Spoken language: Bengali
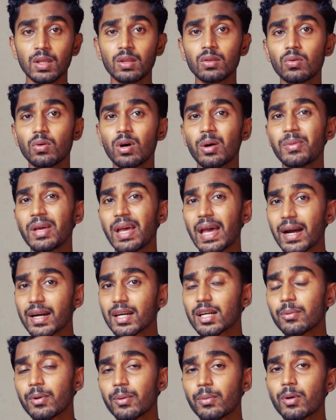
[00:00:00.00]
কিন্তু আমি
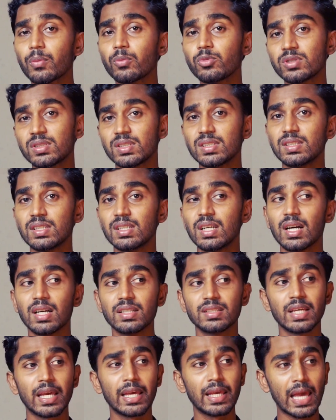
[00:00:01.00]
একটা বাবার বুঝতেছি না
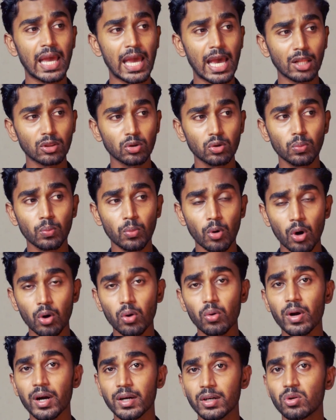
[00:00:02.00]
যে এই এত
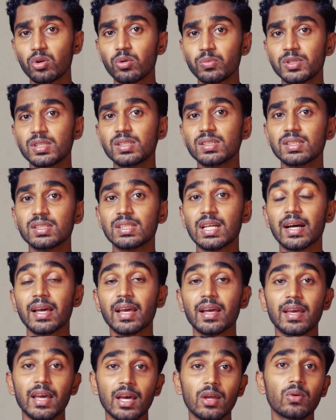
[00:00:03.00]
বড় একটা ওয়েব সিরিজে
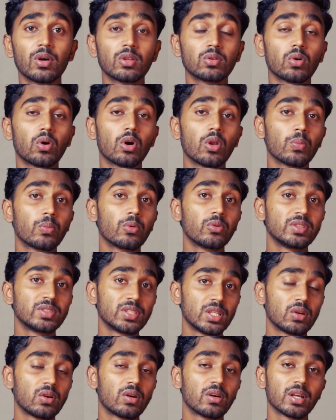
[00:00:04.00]
তাকে কেন এত অল্প
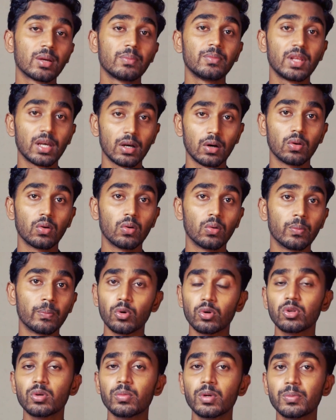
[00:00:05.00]
স্ক্রিন অন টাইম দেওয়া হলো
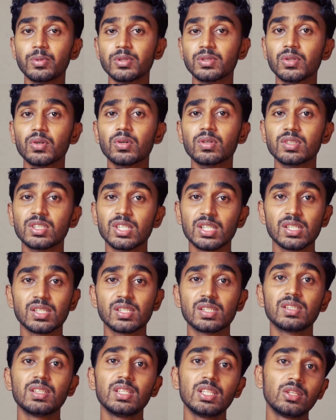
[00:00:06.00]
প্রথম এপিসোড শেষ
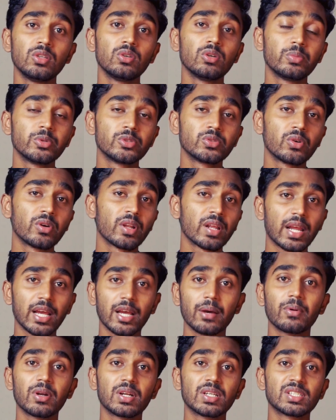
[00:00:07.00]
দ্বিতীয় এপিসোডের
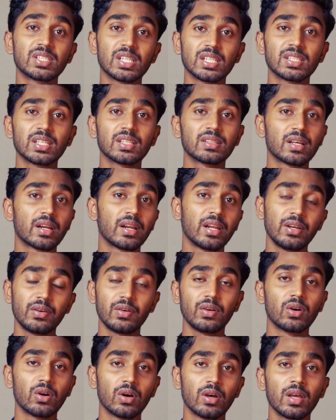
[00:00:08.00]
একেবারে শেষে তার
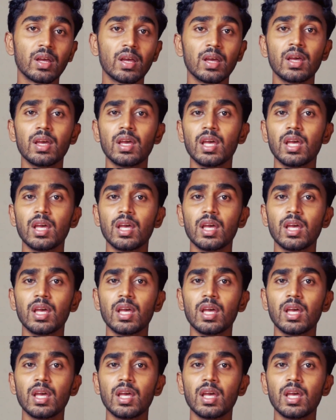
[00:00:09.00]
এন্ট্রি হয়